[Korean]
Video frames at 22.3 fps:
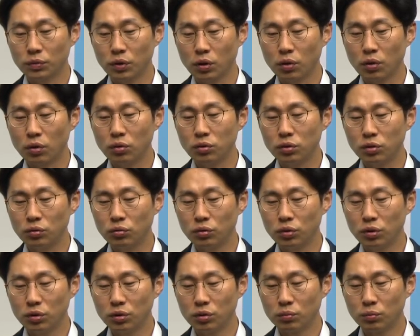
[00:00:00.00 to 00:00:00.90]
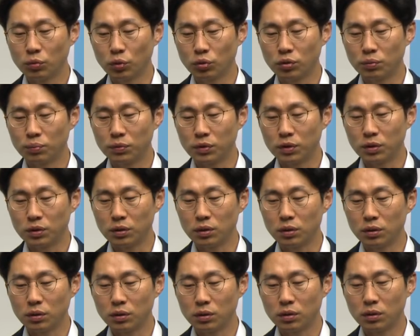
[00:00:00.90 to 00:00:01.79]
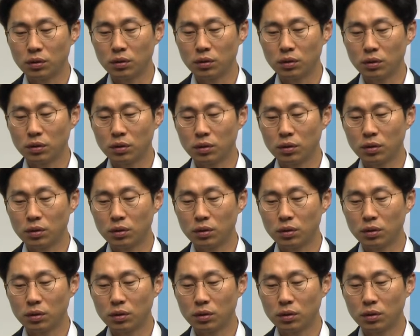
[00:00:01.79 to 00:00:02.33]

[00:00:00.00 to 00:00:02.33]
떨어지고 있는 모습들을 어,